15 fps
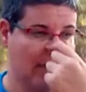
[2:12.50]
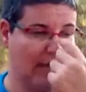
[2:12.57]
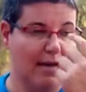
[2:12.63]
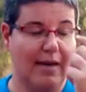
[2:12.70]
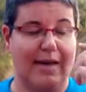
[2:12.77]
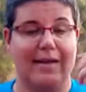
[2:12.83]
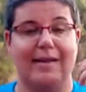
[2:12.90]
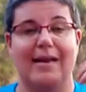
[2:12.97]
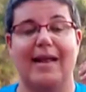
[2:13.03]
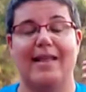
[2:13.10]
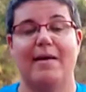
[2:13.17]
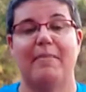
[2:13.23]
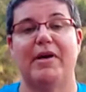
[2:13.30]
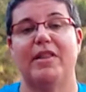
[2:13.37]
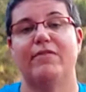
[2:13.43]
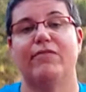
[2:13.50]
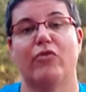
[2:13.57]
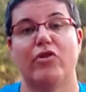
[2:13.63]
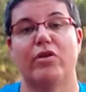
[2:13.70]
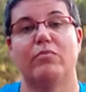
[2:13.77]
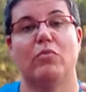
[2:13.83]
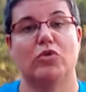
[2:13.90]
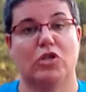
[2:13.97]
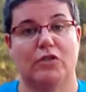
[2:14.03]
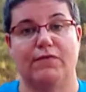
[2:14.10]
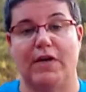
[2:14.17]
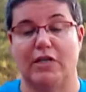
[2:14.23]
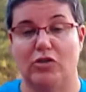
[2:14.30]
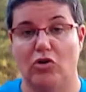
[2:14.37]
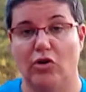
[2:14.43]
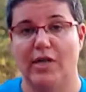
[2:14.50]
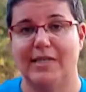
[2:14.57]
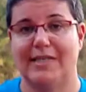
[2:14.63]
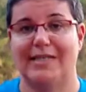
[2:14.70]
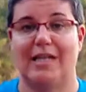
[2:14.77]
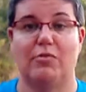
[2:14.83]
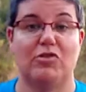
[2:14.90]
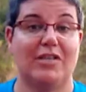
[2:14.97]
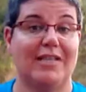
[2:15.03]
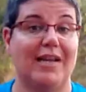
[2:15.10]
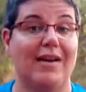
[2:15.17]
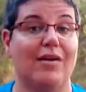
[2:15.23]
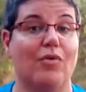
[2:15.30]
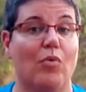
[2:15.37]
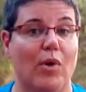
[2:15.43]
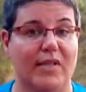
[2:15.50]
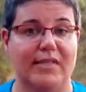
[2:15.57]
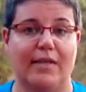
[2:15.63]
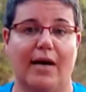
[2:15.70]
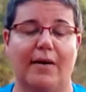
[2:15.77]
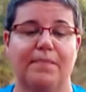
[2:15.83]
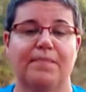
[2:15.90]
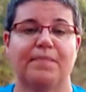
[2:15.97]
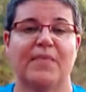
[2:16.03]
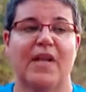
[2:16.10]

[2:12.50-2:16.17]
En, eh, la, llamada influyen muchos factores que tenemos que tener en cuenta.